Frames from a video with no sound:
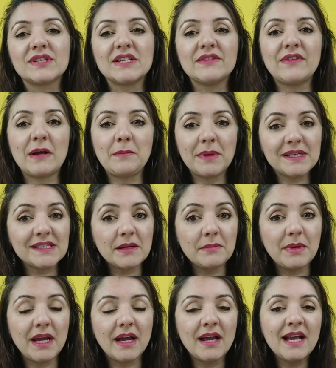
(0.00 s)
você vai
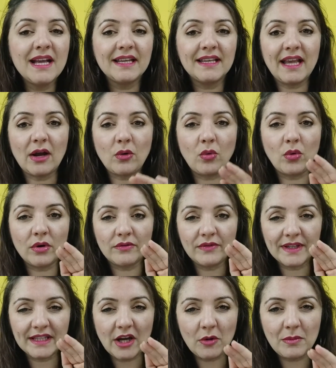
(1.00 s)
perceber que a cor
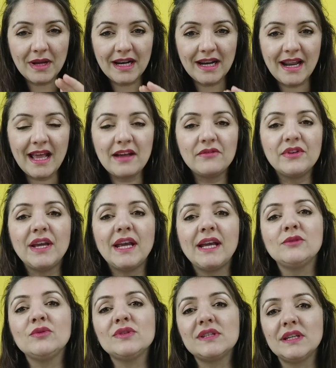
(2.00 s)
vai dar uma leve
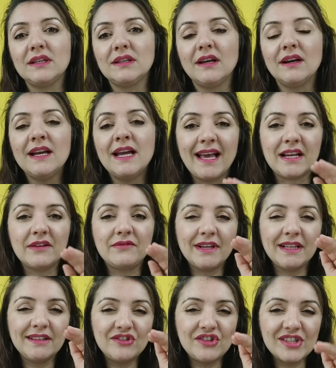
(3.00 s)
reduzida, ela
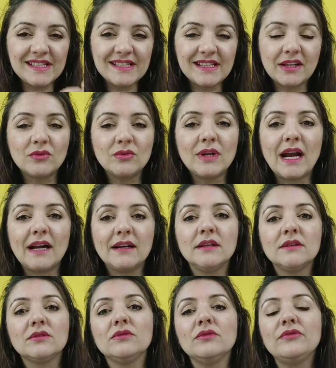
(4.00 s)
vai desaturar
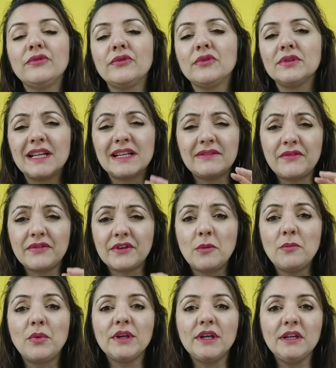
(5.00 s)
dentro do forno, ela vai ficar
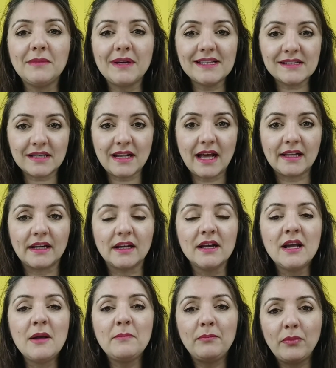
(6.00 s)
um pouquinho mais clara
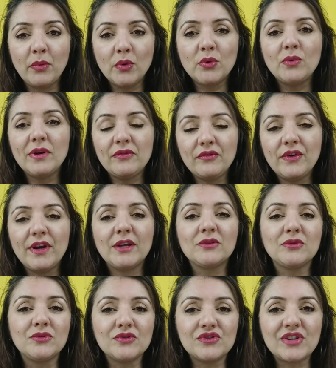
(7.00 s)
por um
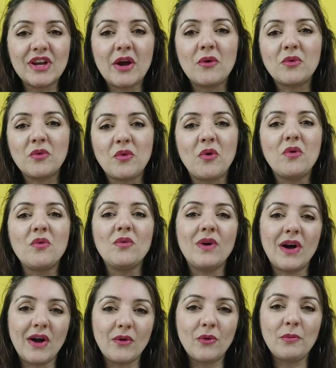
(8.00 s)
efeito do gel com
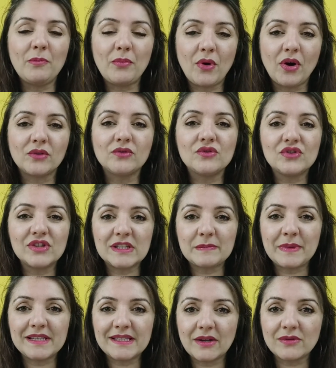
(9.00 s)
o pó do giz
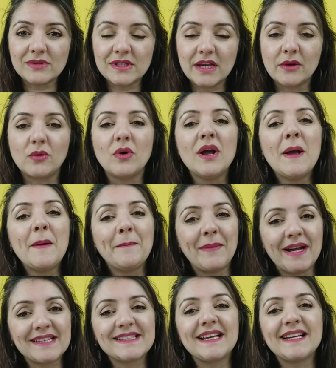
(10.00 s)
pastel seco,
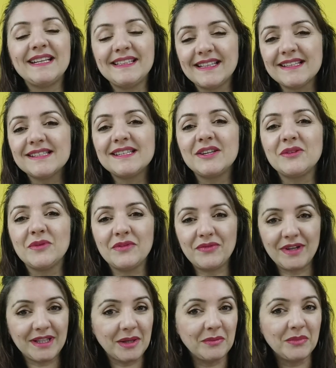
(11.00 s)
mas ainda assim o
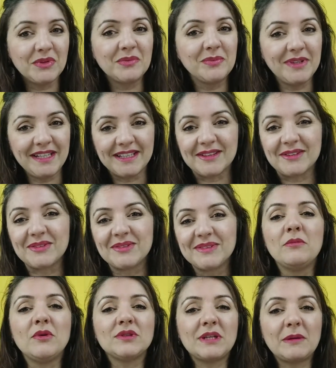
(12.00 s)
efeito é muito bonito.
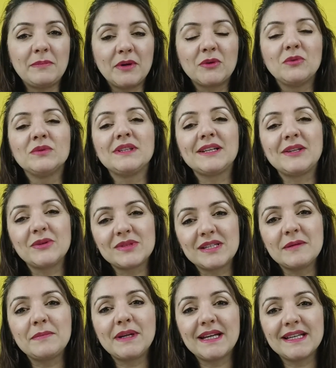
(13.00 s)
Uma outra pergunta que eu
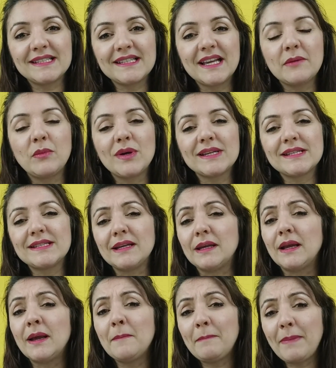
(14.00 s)
sempre recebo é
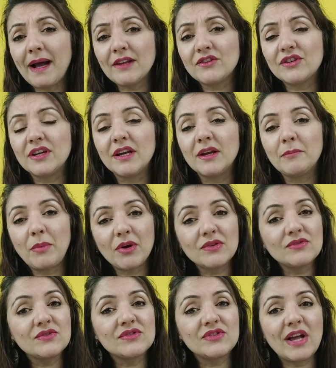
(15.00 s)
assim: Pati,
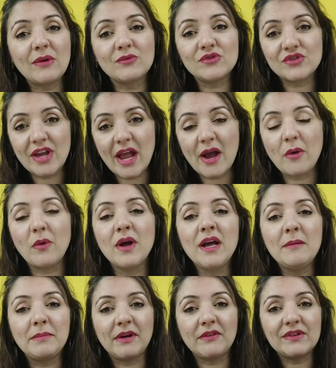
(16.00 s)
posso usar o gel
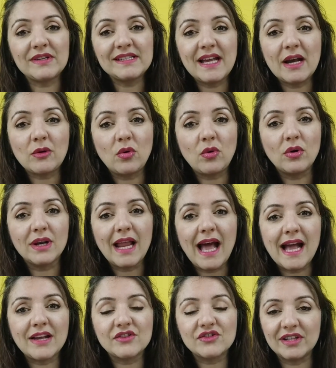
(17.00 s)
para fazer a
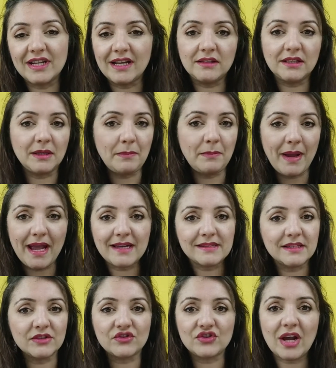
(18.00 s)
colagem entre
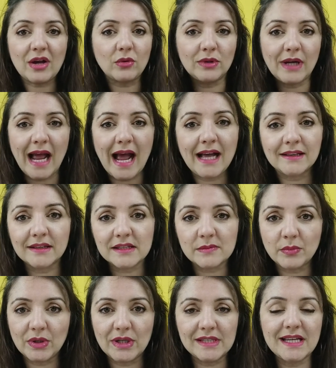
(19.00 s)
peças já curadas,
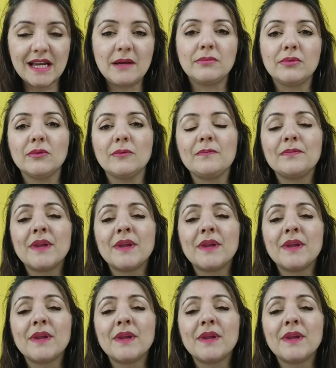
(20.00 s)
por exemplo?